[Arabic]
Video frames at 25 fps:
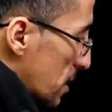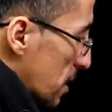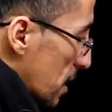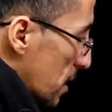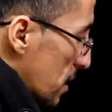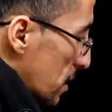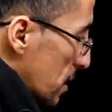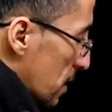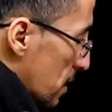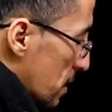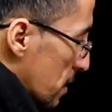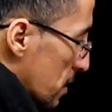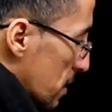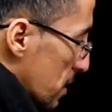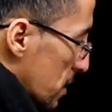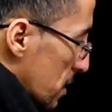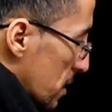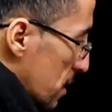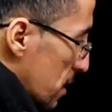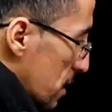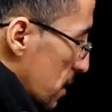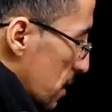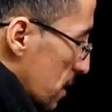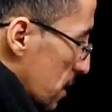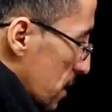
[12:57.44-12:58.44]
الثانيه
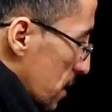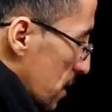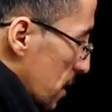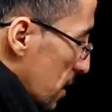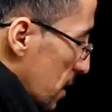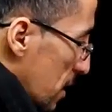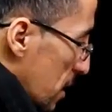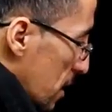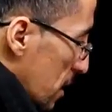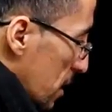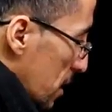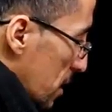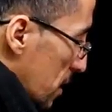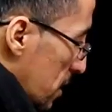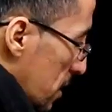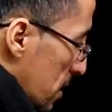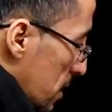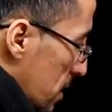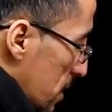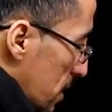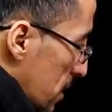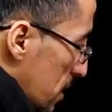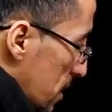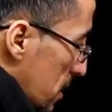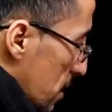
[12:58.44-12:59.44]

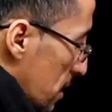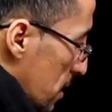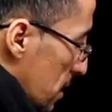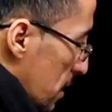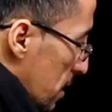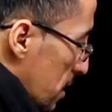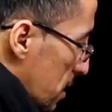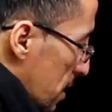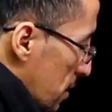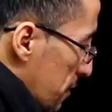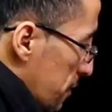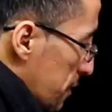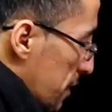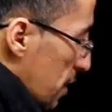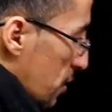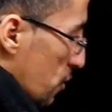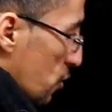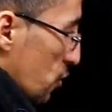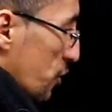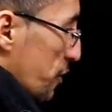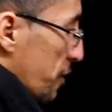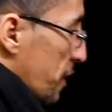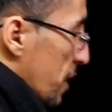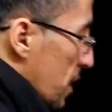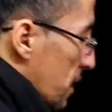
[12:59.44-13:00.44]
اريديتي اللي
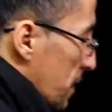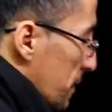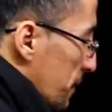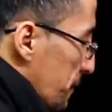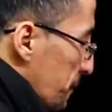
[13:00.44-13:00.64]
كنفترضوا فيها